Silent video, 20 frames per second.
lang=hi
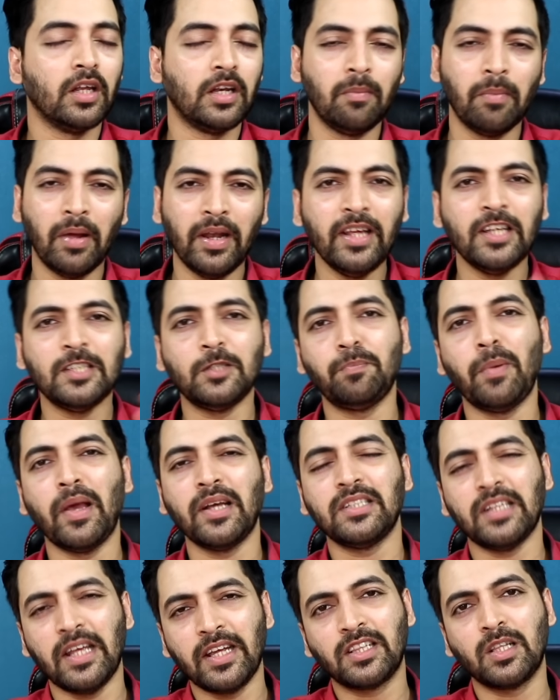रिमेनिंग
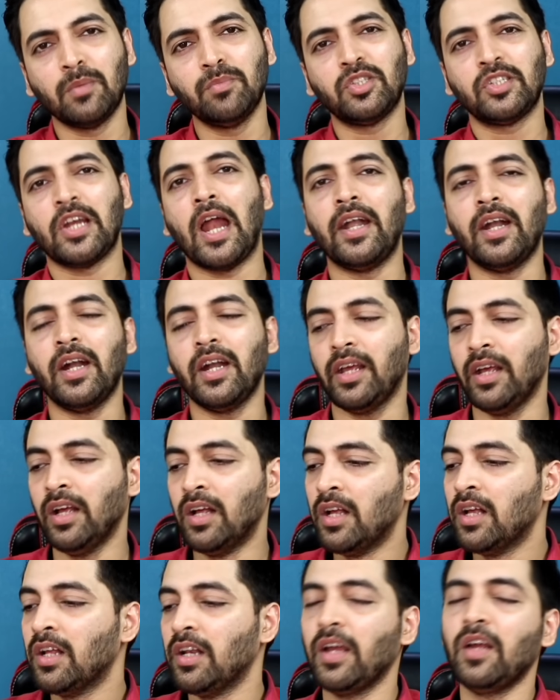स्पेक्स एकदम स्टैंडर्ड है
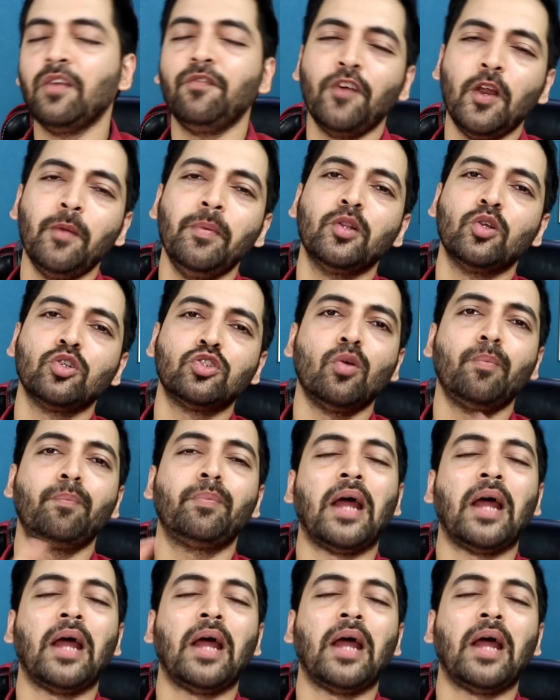लेकिन फिर भी दोस्तों